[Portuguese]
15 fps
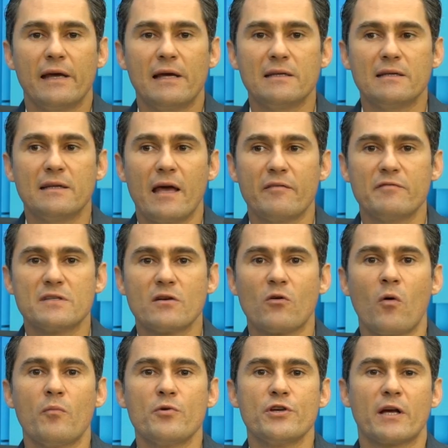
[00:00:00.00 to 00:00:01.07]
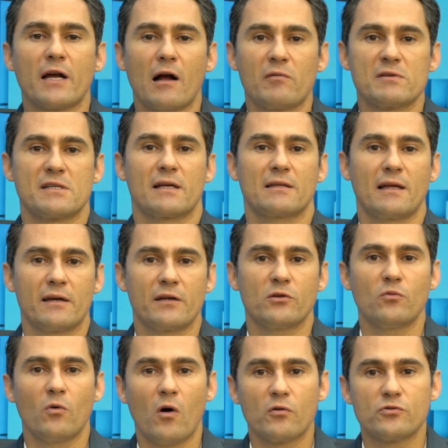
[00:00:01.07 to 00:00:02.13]
ele deve se comunicar com a secretaria
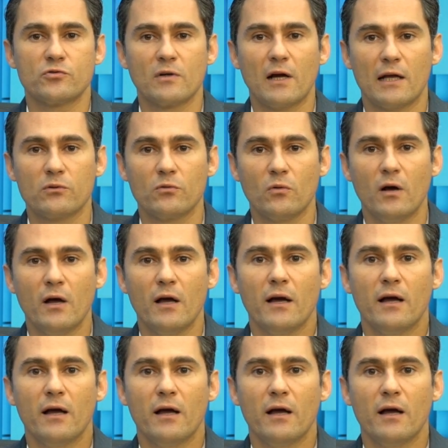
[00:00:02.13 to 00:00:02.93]
do órgão julgador,